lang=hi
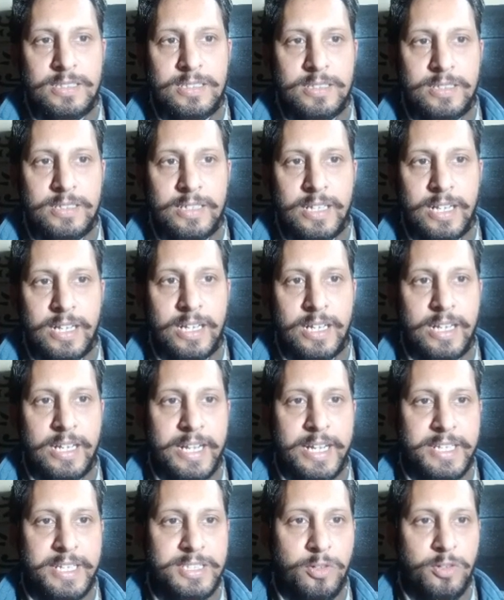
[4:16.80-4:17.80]
अगर
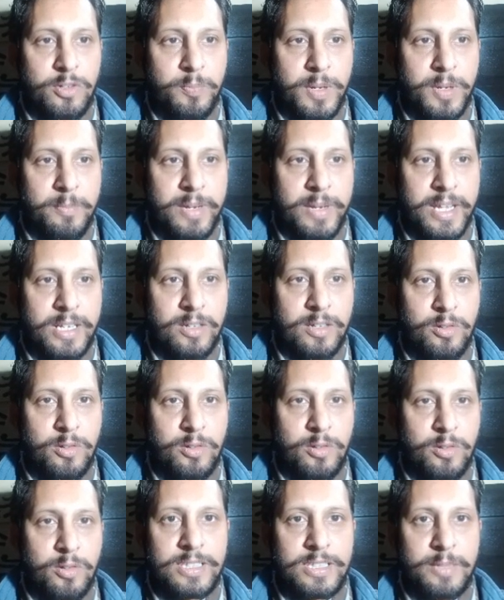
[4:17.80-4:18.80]
नाइन्टी से ऊपर बाय
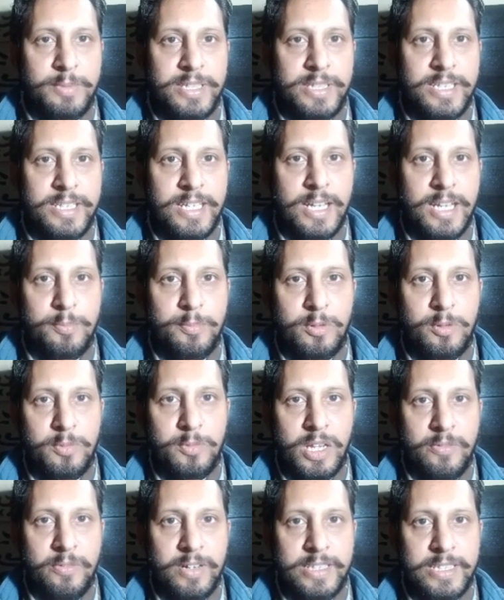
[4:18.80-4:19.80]
करोगे तभी ये आपको
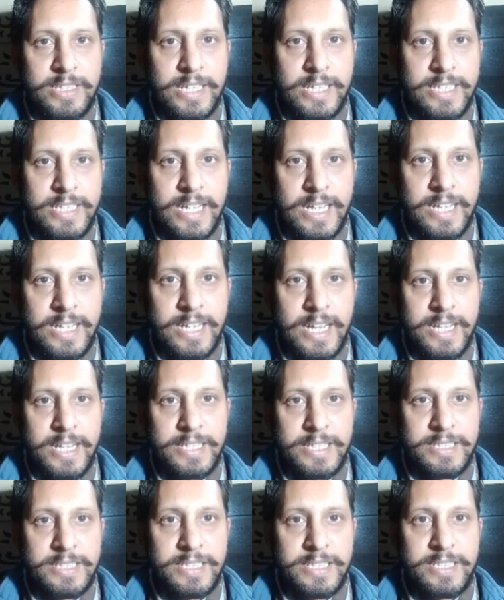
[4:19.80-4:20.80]
मुनाफा दे के जाएगा
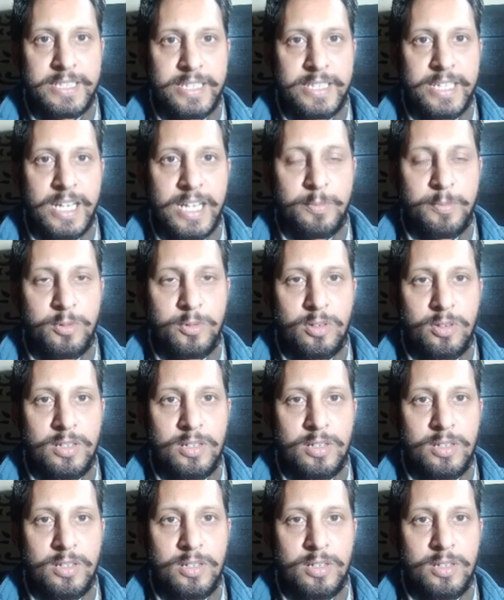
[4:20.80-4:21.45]
नाइन्टी से नीचे ये आपको